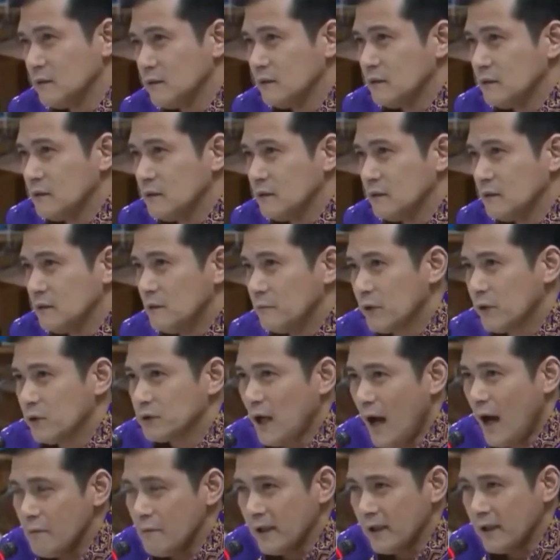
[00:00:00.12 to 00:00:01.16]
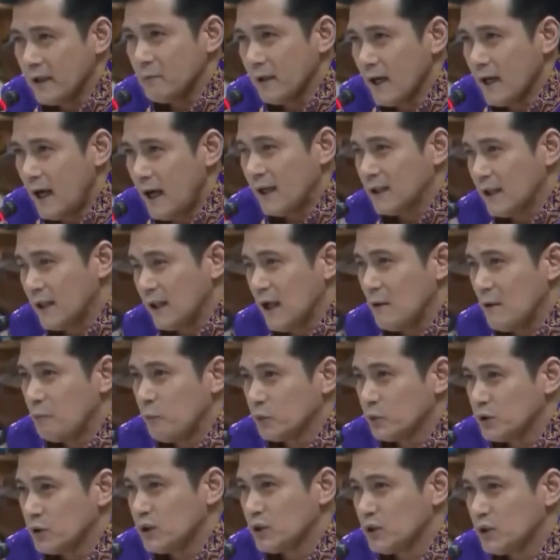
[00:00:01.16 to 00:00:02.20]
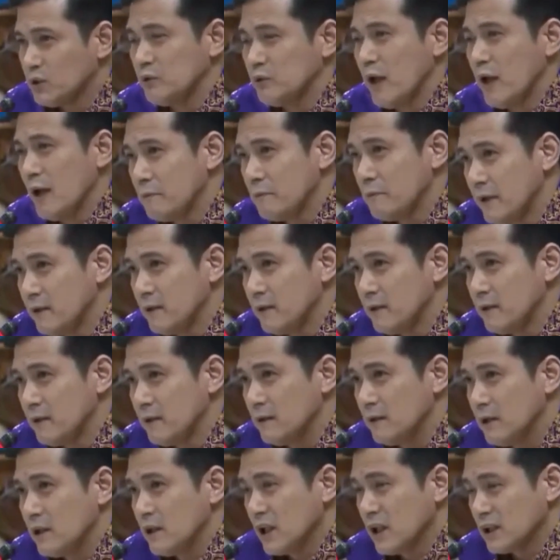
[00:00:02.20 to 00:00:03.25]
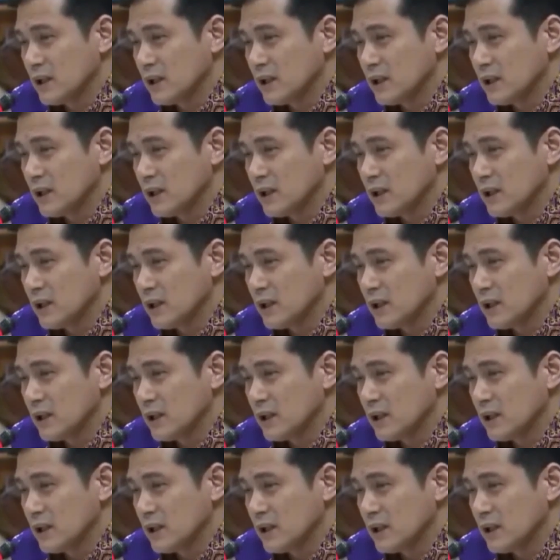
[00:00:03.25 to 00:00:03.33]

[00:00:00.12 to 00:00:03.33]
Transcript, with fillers: Pero sa amin, mananatili ang posisyon namin. na